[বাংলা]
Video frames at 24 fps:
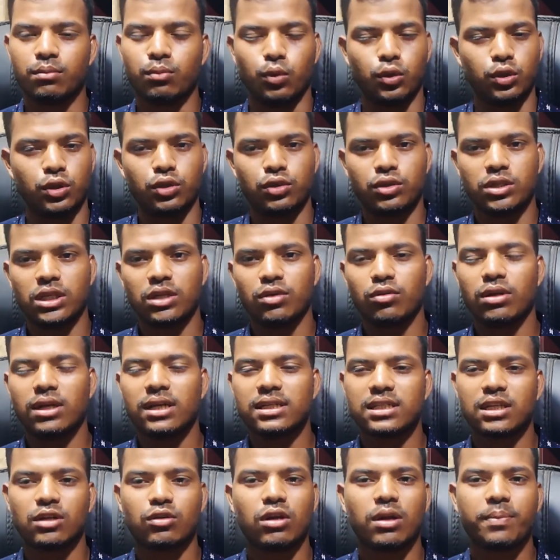বৈধ যেগুলো
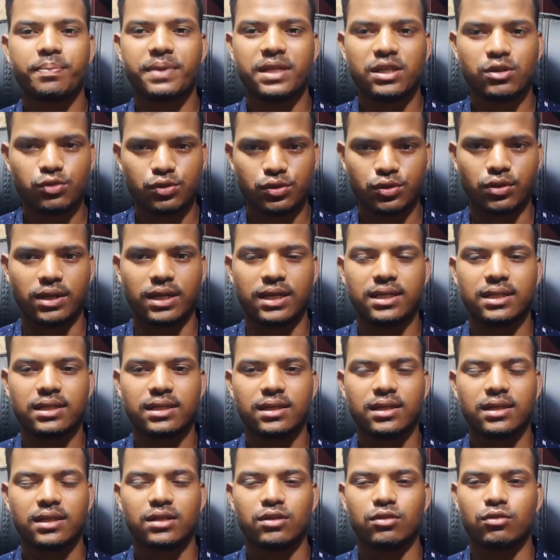সেগুলো আপনি ইউজ করেন
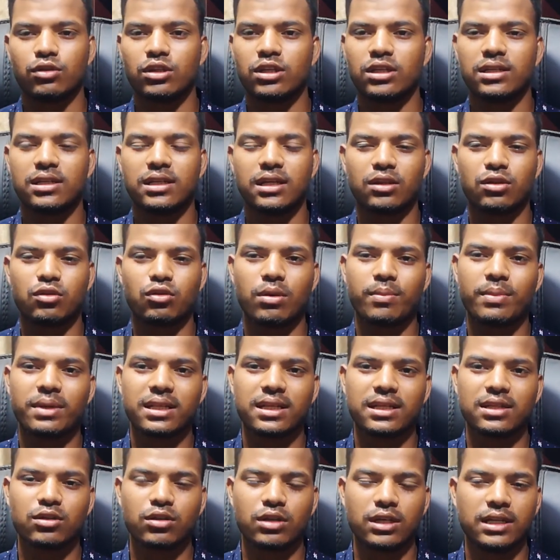যদি যেহেতু
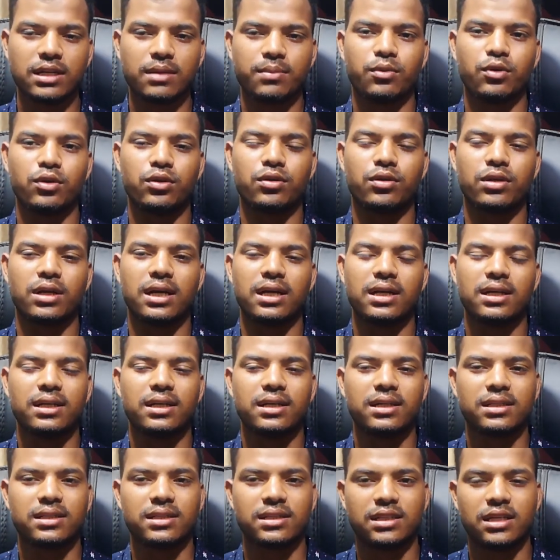আমাদের জন্য এটা বৈধ না
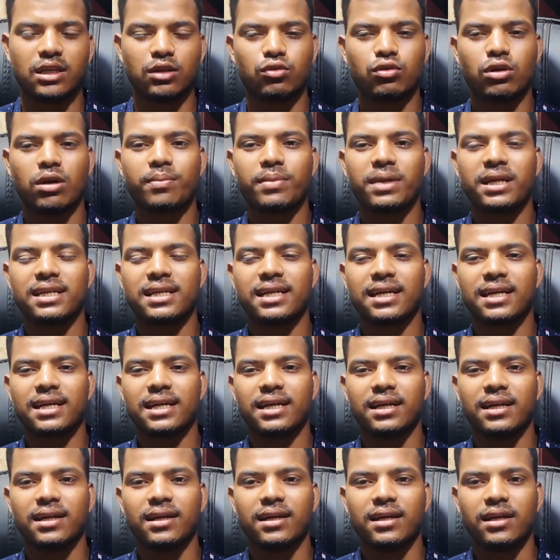সেহেতু আমরা এটাকে
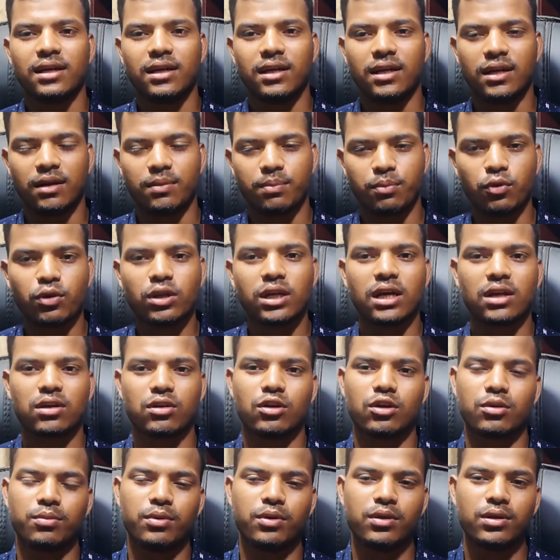পরিহার
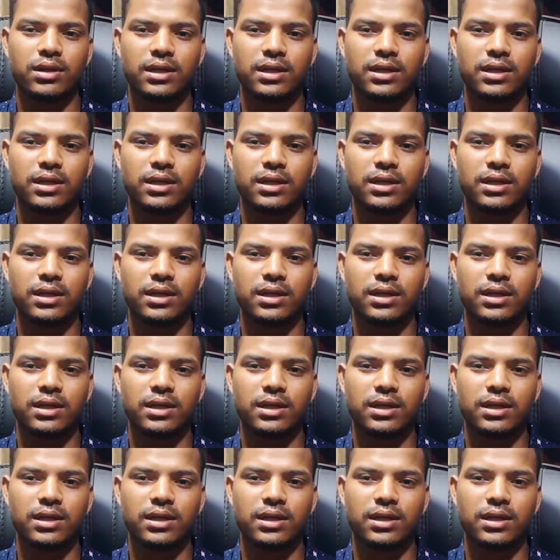করব